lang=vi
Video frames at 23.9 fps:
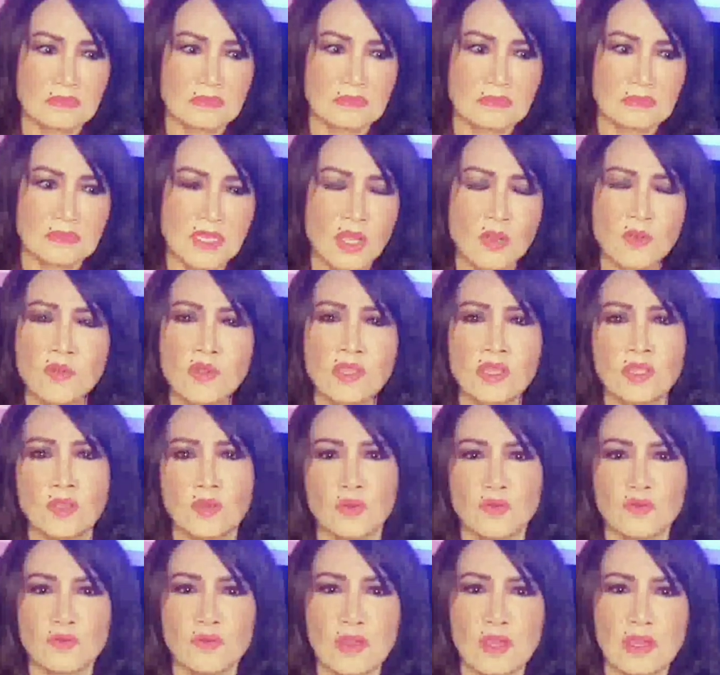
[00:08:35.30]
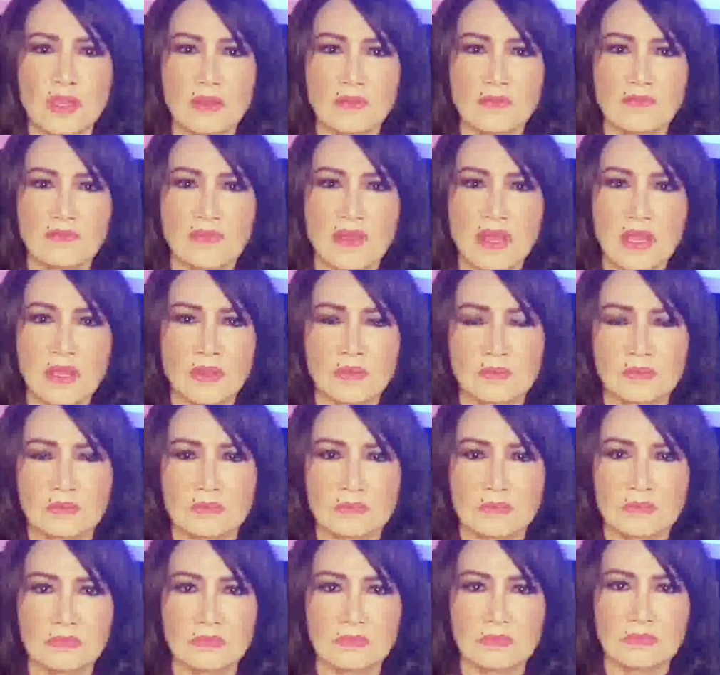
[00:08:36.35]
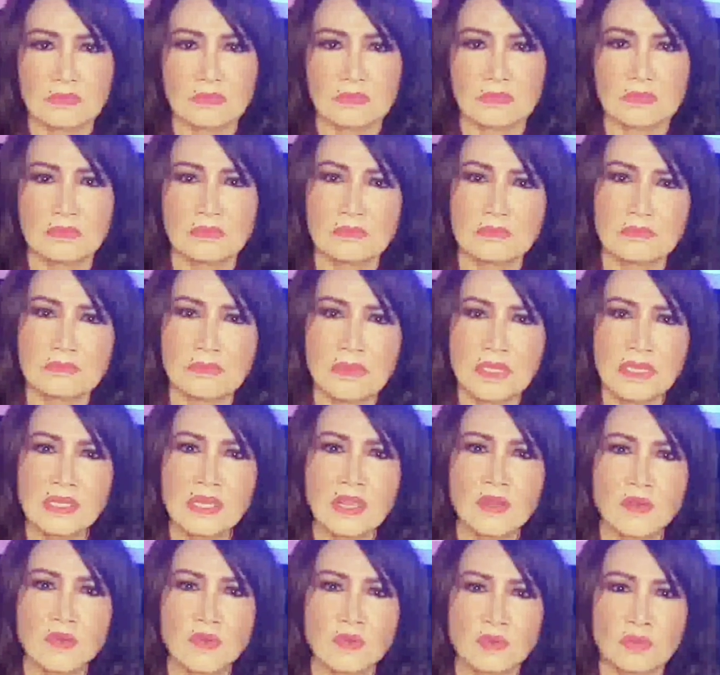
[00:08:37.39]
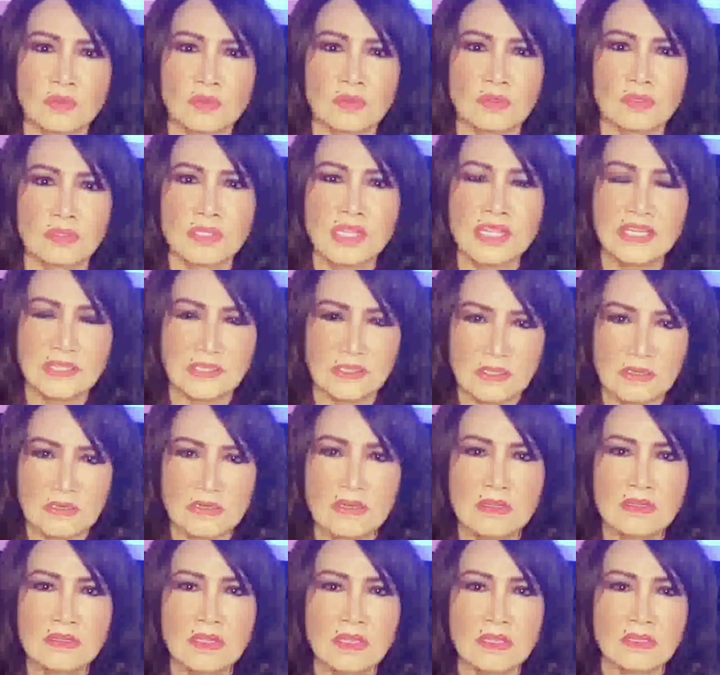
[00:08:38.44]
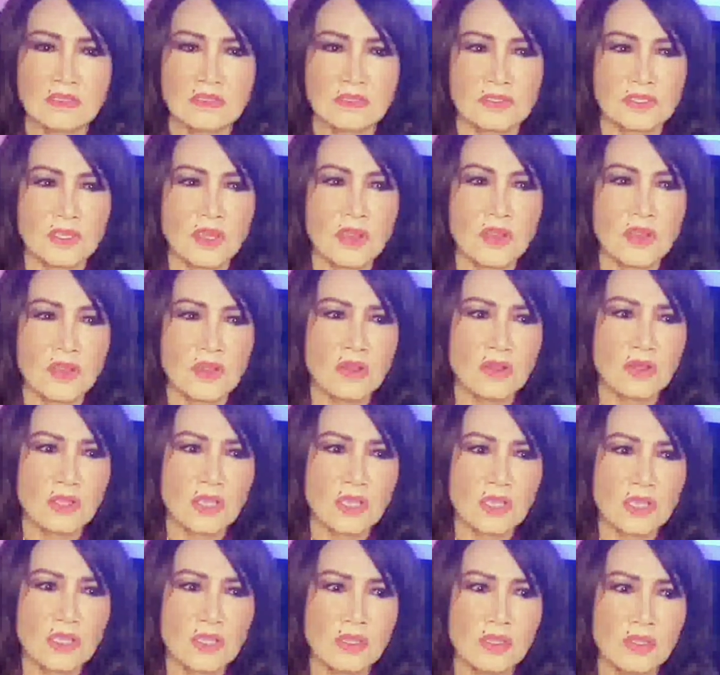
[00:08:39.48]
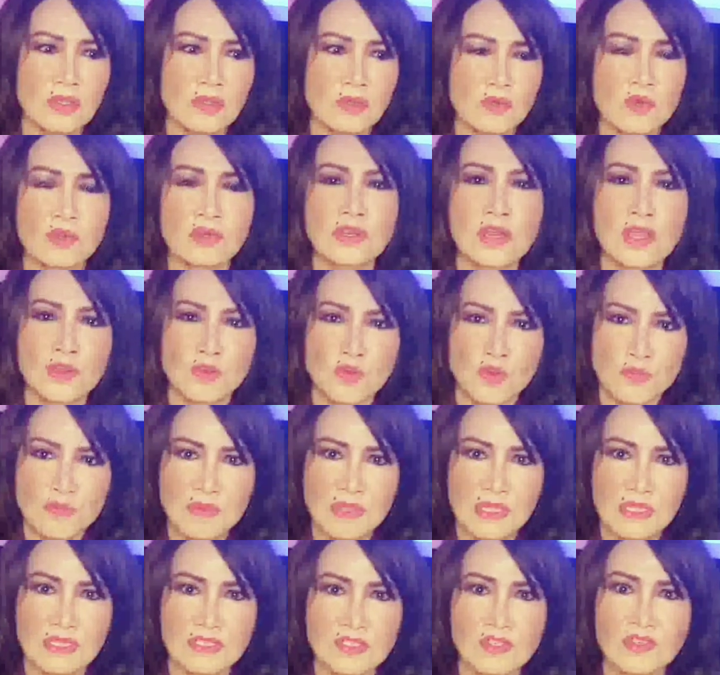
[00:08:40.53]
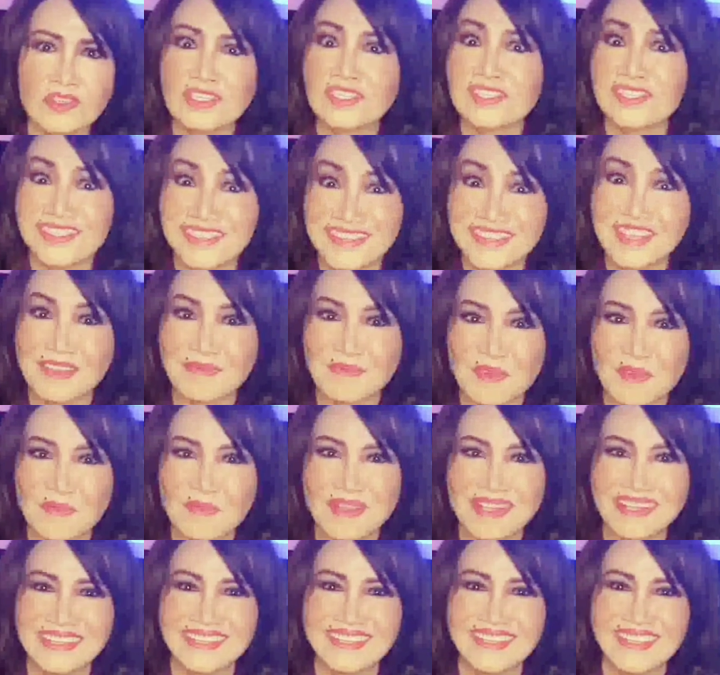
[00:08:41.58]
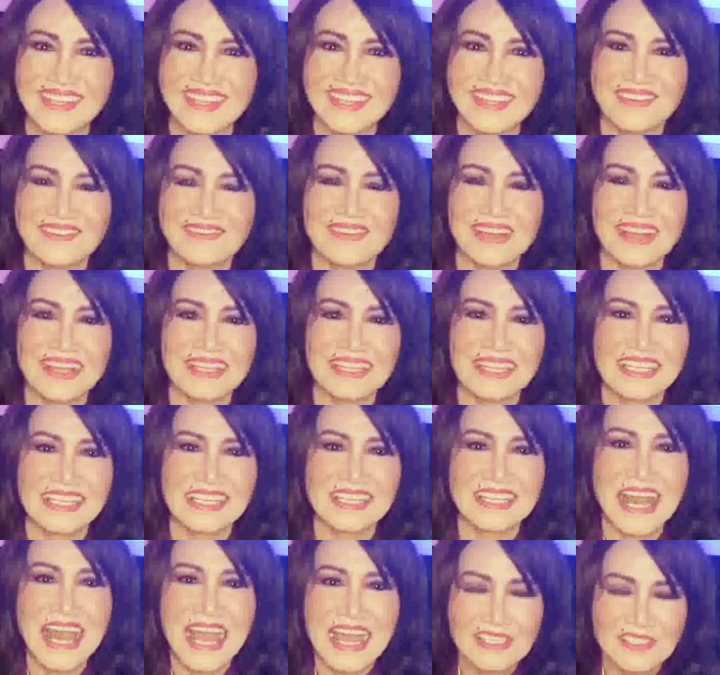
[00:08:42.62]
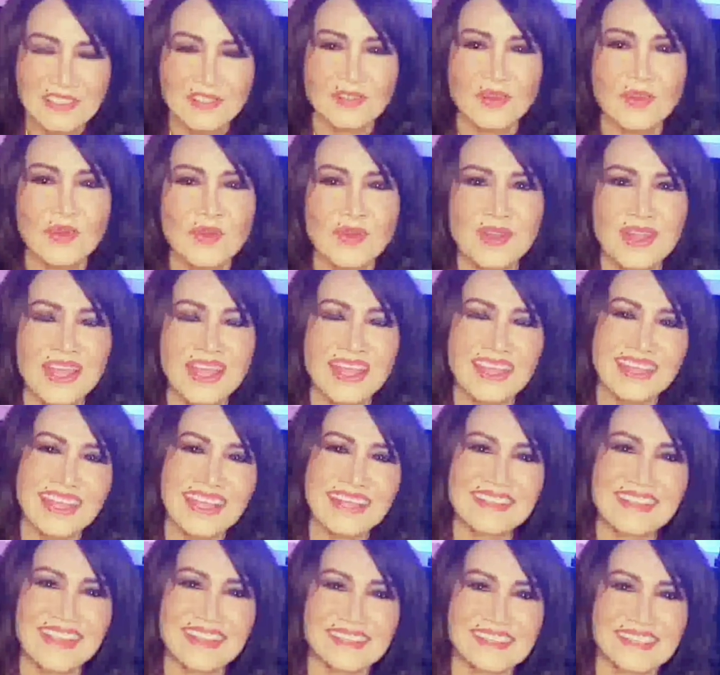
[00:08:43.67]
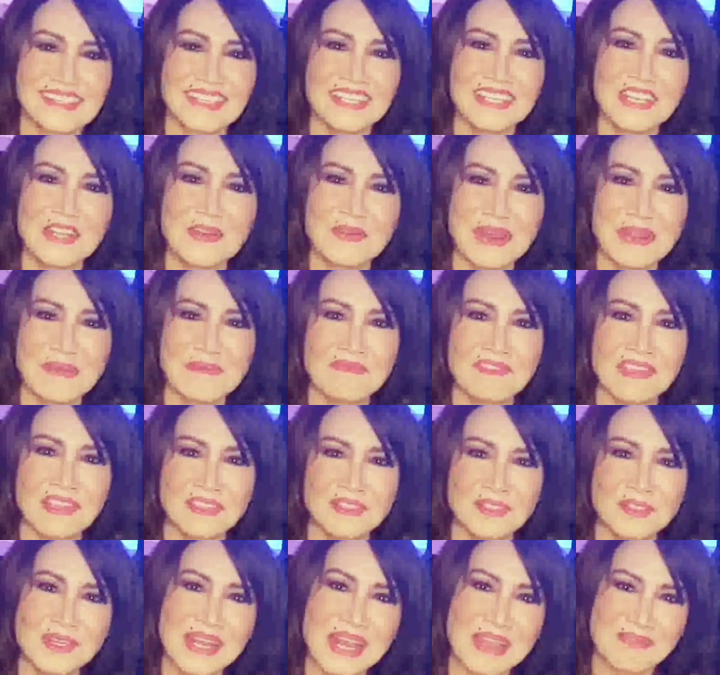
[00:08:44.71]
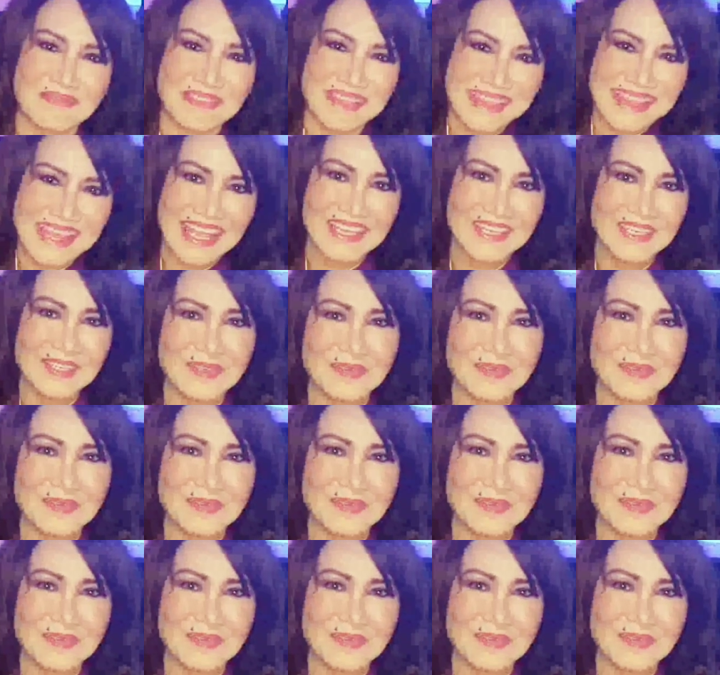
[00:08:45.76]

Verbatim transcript: thấu hiểu và bắt đầu định hướng cho cái cuộc đời của mình cho cái sự nghiệp của mình và thì đa số các nhạc sĩ đều làm việc cho đài phát thanh